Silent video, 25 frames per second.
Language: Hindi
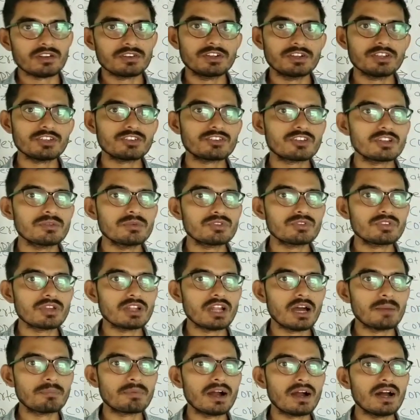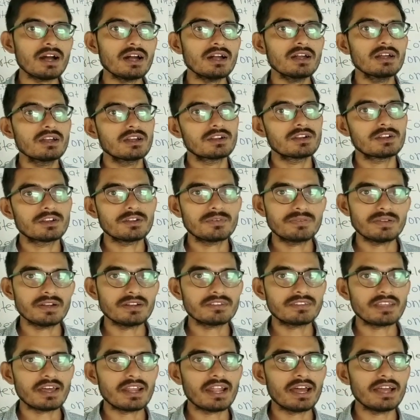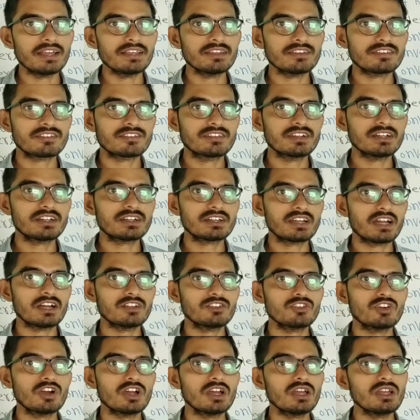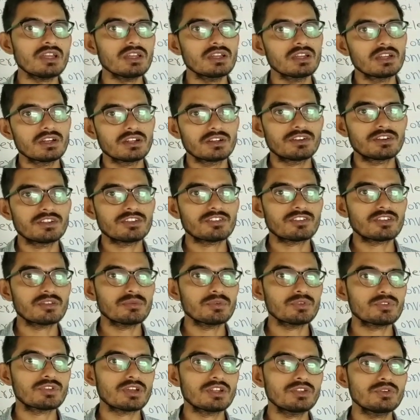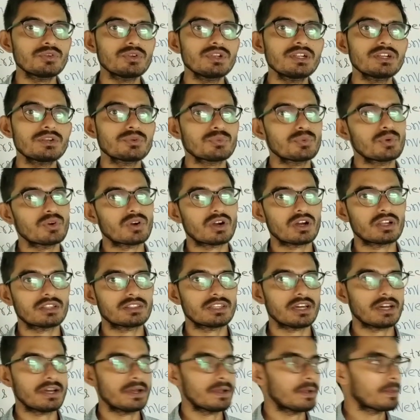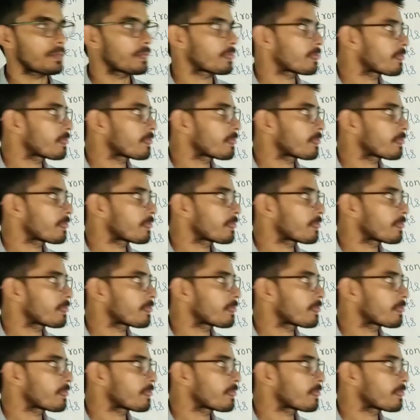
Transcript: डिस्ट्रीब्यूशन आपका डिफरेंट सारा स्टेट का जो है डिस्ट्रीब्यूशन यूनिट वो करता है